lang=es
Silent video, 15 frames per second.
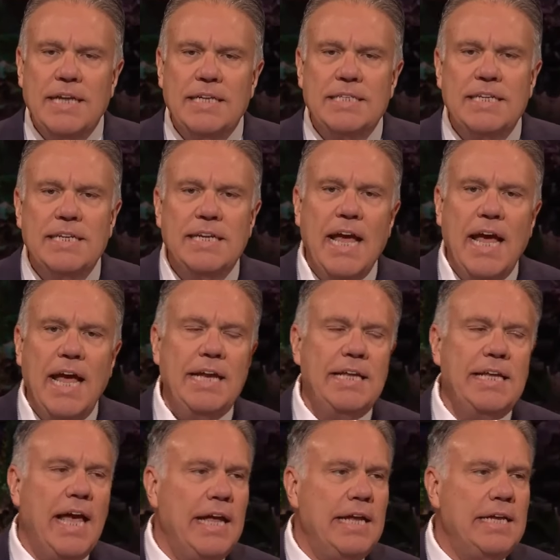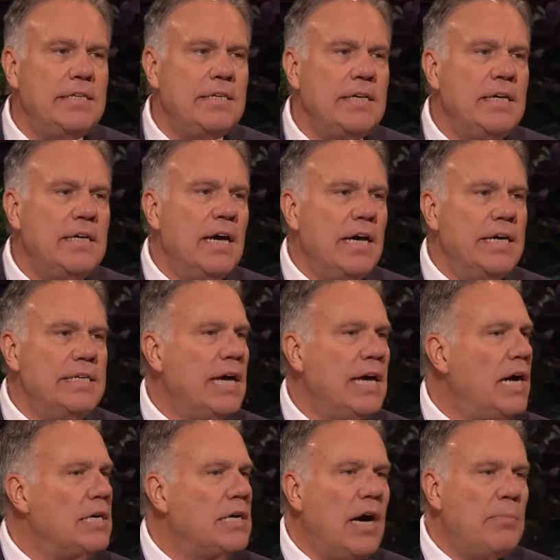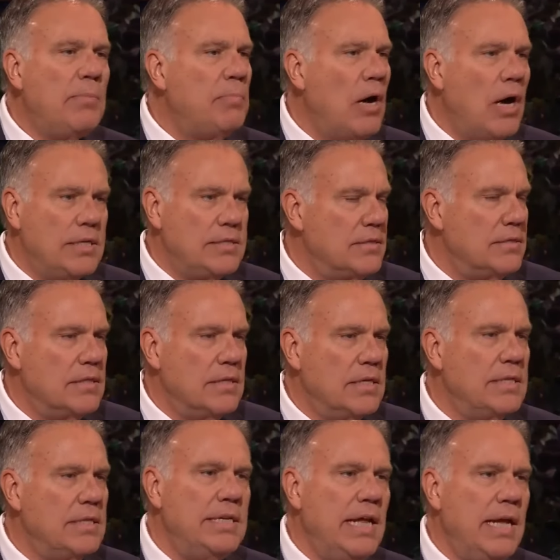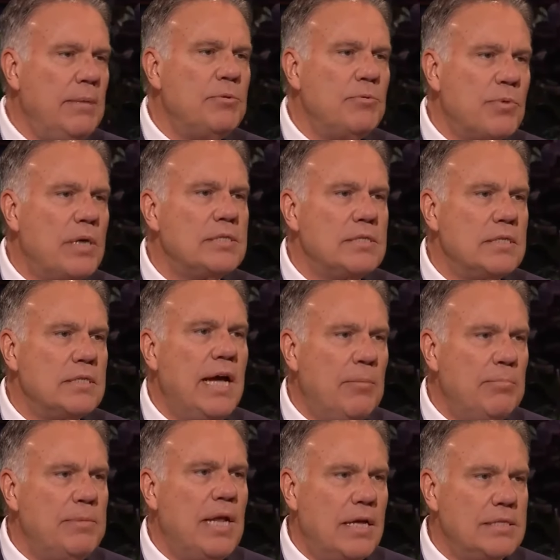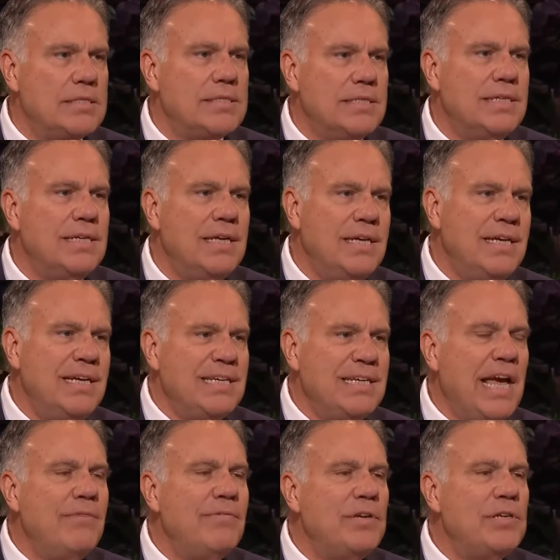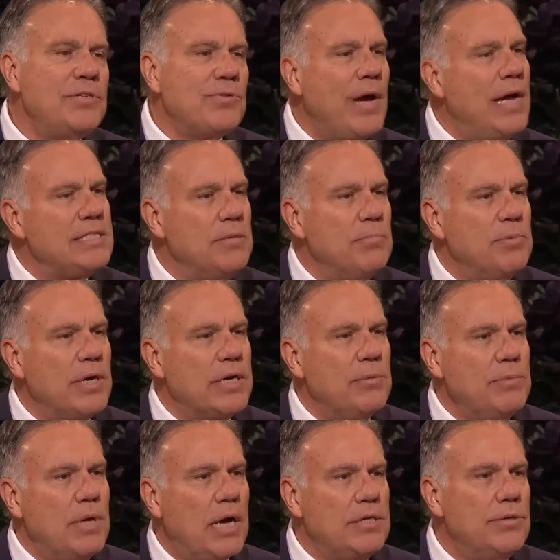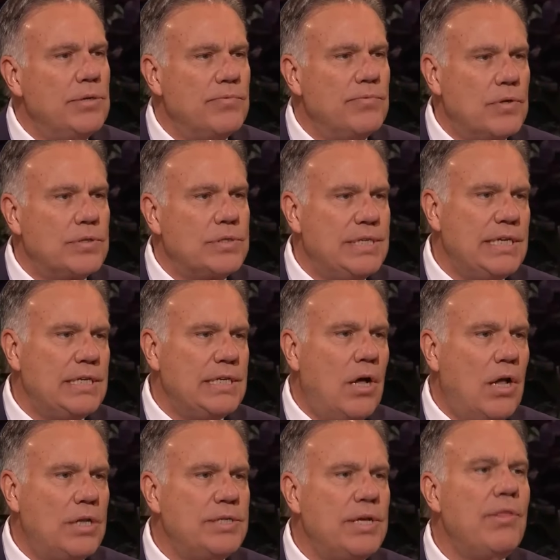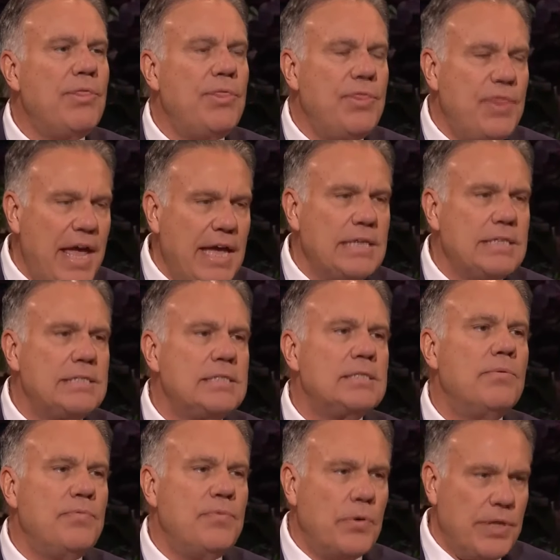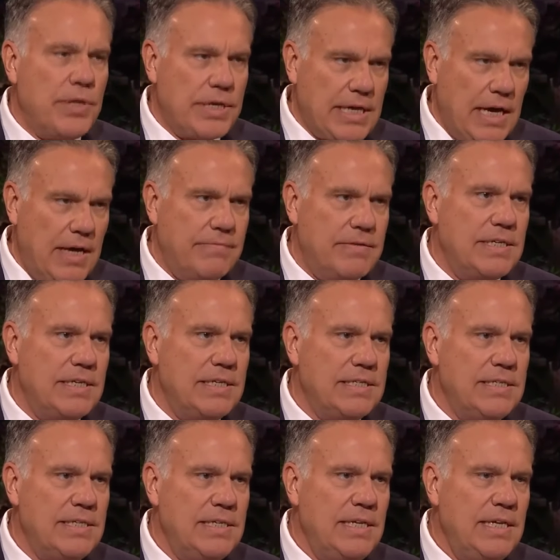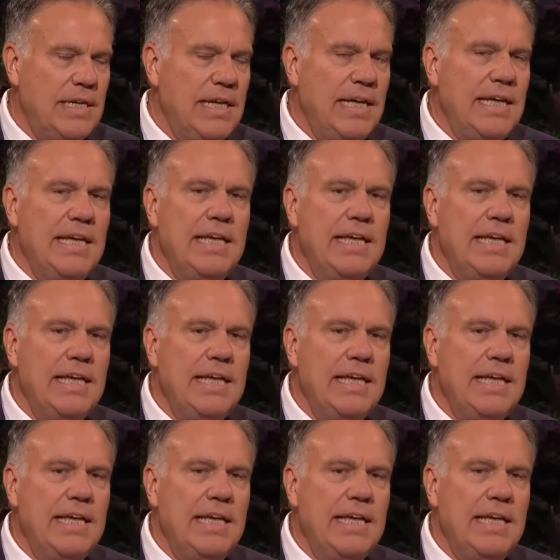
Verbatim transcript: En 1988, un joven apóstol llamado Russell M. Nelson dio un discurso en la Universidad Brigham Young titulado Gracias por el convenio,